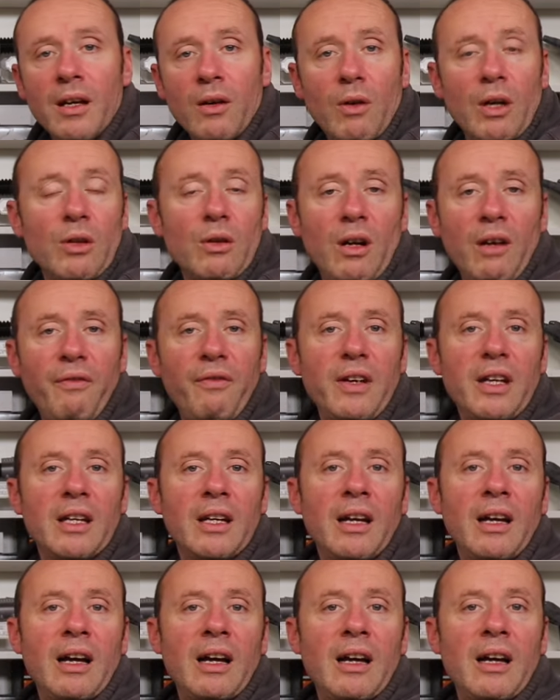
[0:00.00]
quando alla
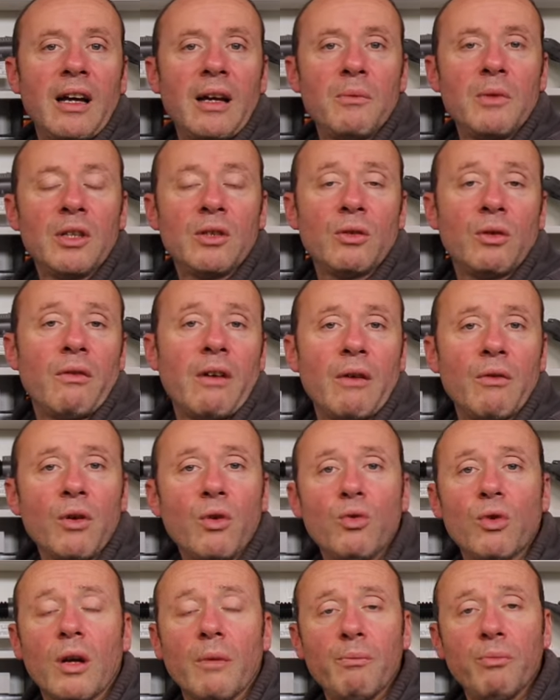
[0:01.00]
fine eh, mi trovavo
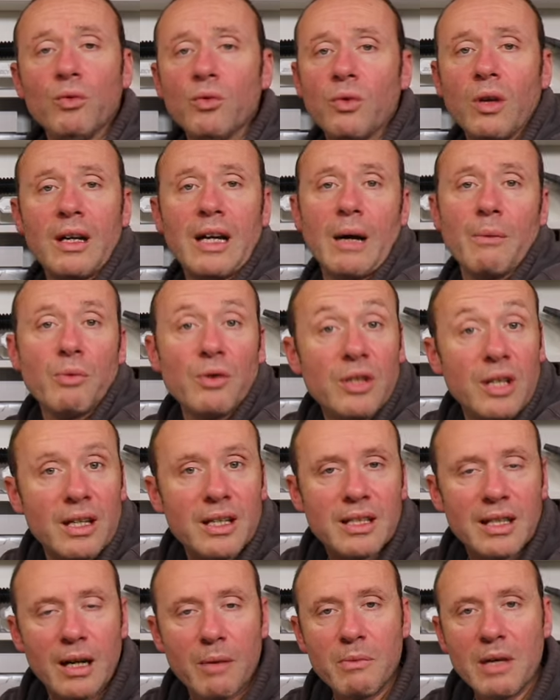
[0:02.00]
ancora appunto a capo
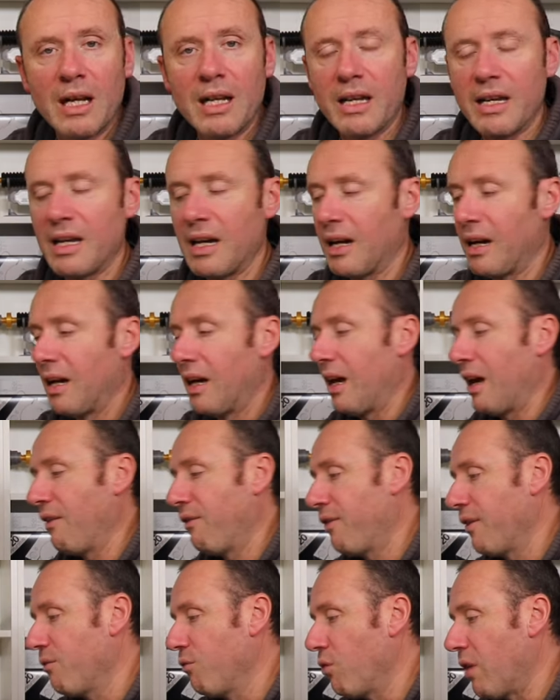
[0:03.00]
senza la mia linea
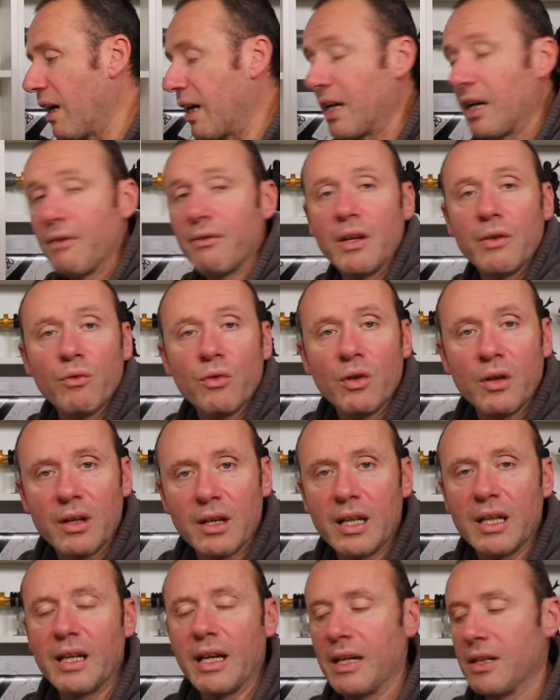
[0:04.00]
FVA che avevo
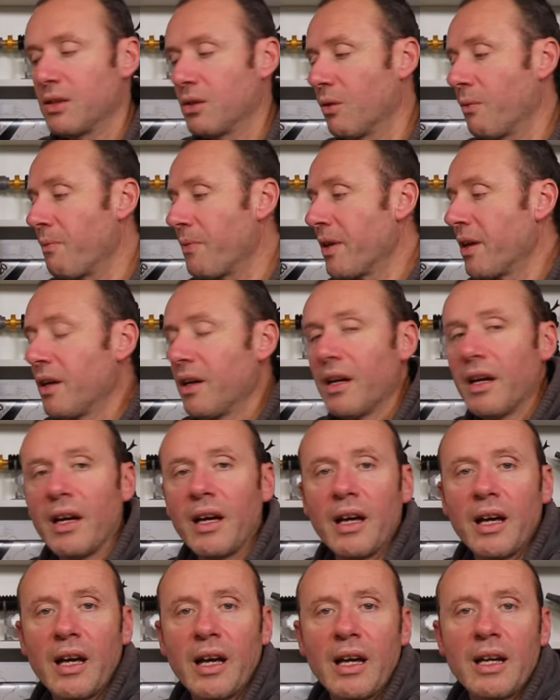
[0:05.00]
richiesto,
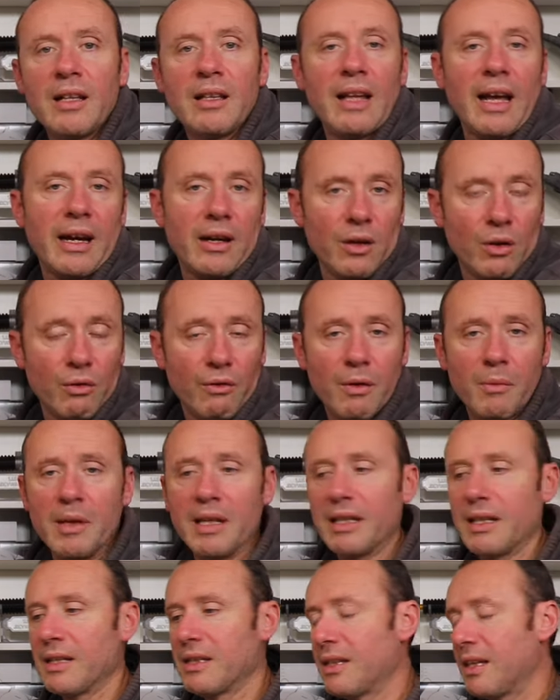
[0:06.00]
eh, il tecnico ovviamente
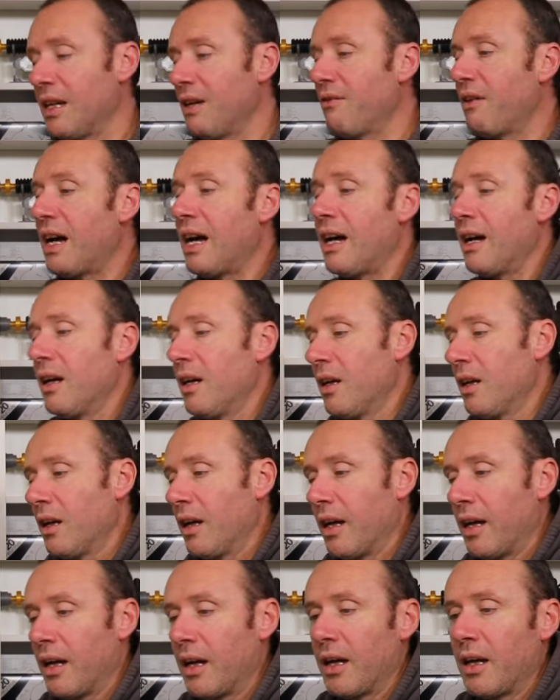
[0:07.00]
ovviamente se ne va,
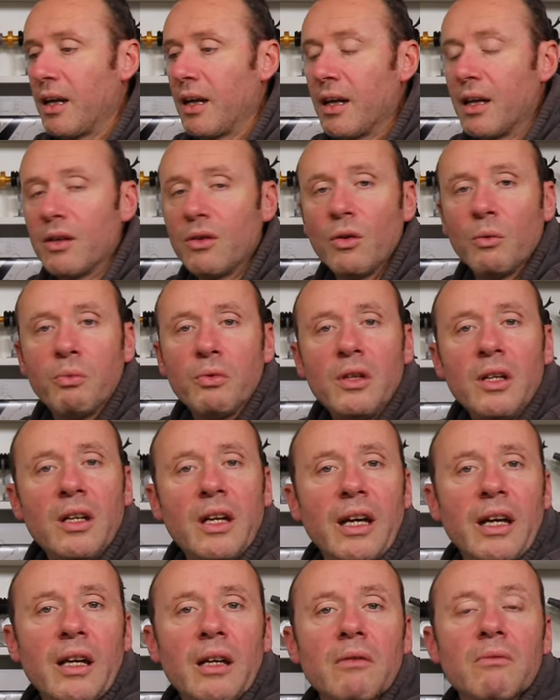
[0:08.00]
eh,
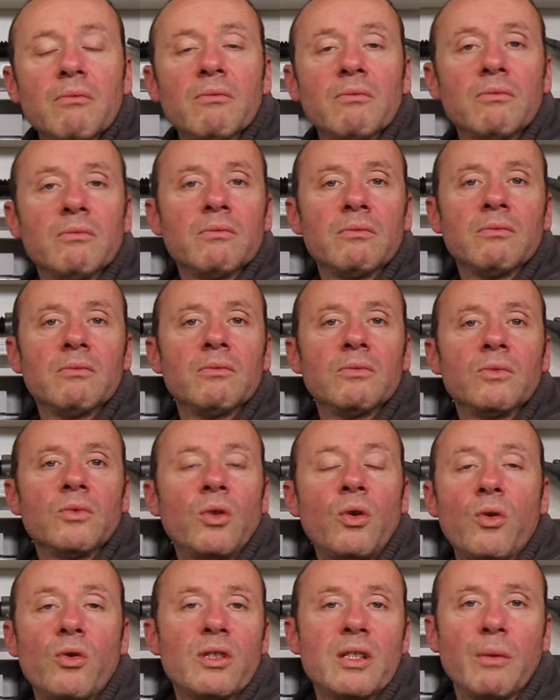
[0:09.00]
dopodiché Mm,
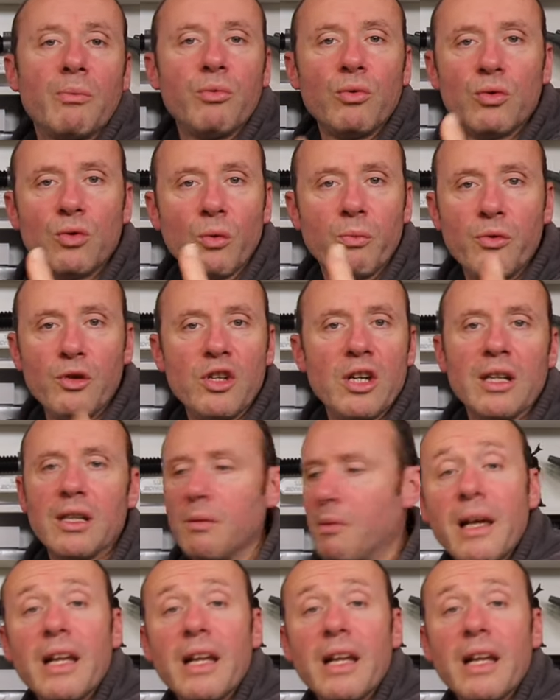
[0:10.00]
non ho saputo più niente.